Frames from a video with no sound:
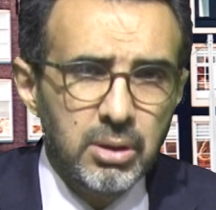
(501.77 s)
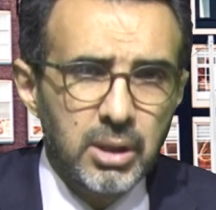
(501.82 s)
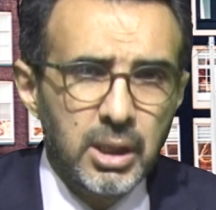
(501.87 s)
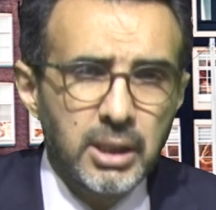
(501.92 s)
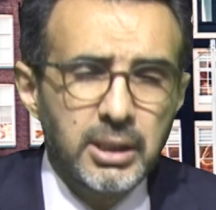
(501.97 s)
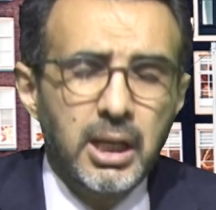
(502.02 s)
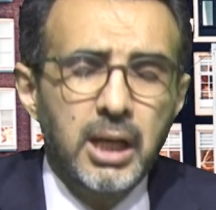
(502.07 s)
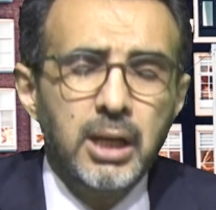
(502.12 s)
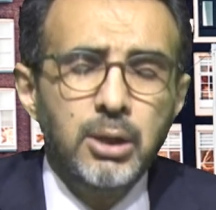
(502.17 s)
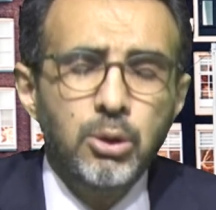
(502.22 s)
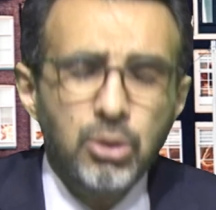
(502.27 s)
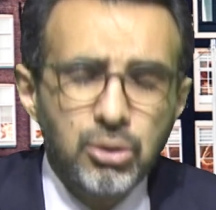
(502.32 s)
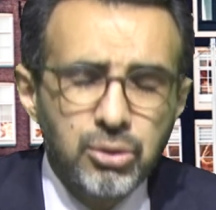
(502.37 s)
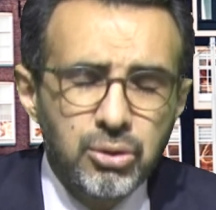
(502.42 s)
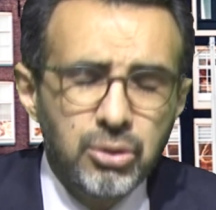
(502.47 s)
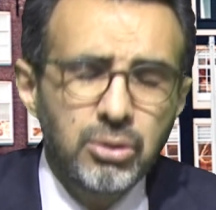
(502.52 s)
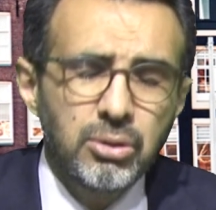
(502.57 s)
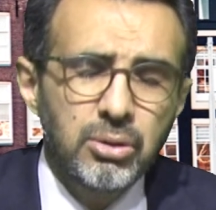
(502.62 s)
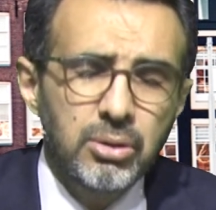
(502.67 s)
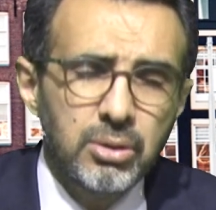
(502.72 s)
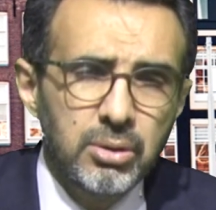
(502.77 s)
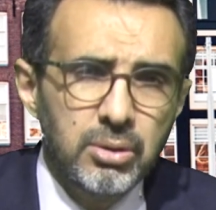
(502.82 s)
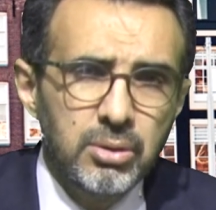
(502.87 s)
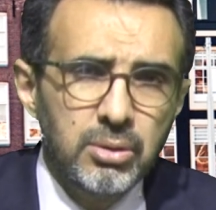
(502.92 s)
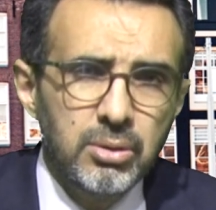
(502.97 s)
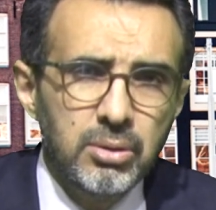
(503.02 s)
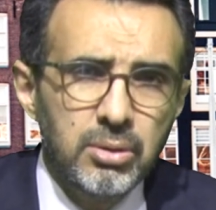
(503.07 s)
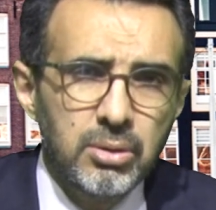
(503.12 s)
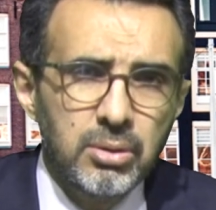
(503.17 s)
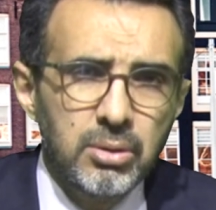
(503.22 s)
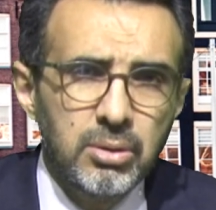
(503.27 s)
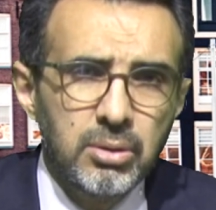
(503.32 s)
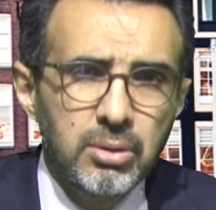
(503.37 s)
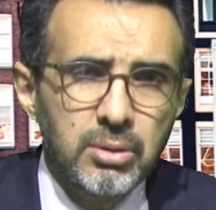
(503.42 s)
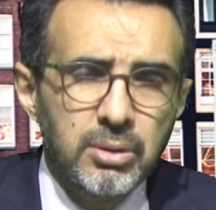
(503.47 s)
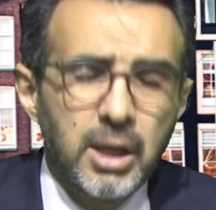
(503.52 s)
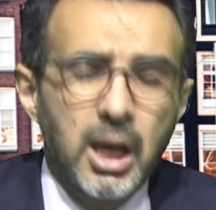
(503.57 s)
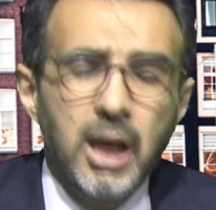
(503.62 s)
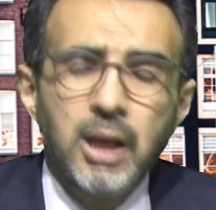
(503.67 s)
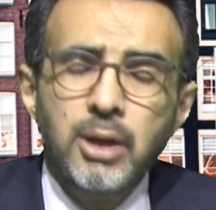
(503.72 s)
E daha ne olsun?
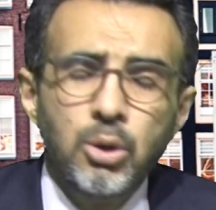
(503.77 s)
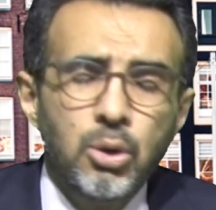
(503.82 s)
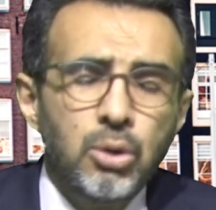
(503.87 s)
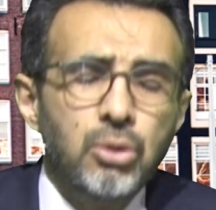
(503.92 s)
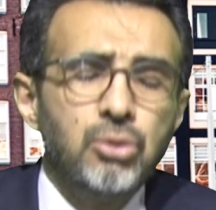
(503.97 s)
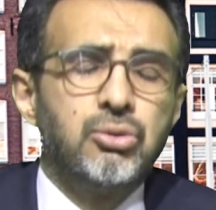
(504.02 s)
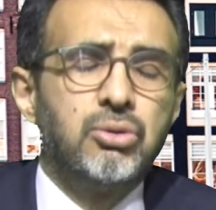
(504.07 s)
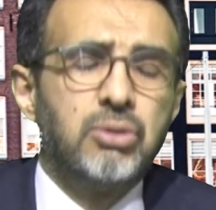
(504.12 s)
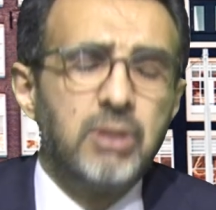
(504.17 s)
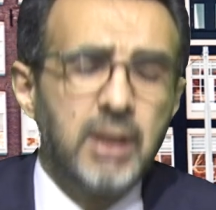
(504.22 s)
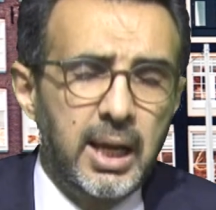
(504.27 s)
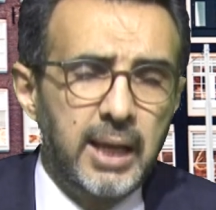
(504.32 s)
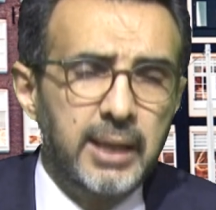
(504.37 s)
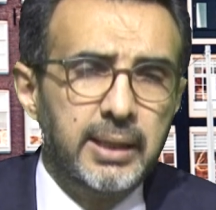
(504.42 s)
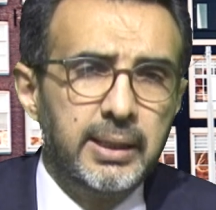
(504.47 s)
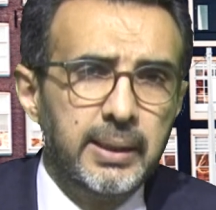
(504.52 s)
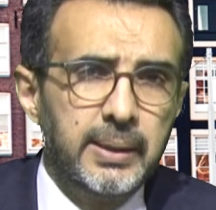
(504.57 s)
Daha ne olsun yani?